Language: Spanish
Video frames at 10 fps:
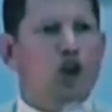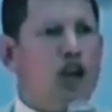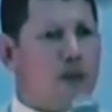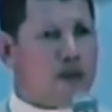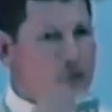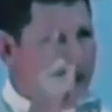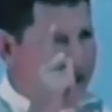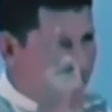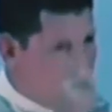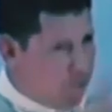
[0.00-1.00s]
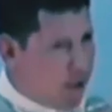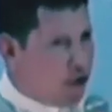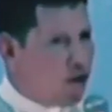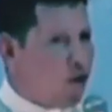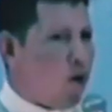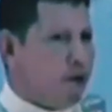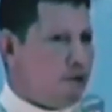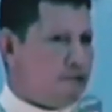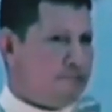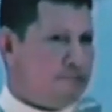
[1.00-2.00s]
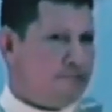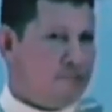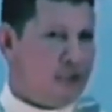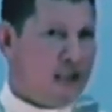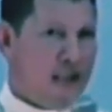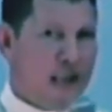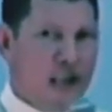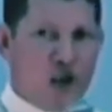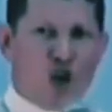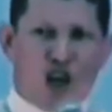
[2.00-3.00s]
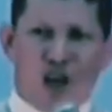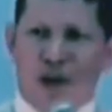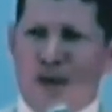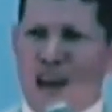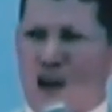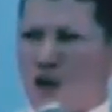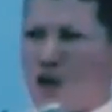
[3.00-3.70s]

Y yo que pensaba que era un médico bueno. Y yo que me había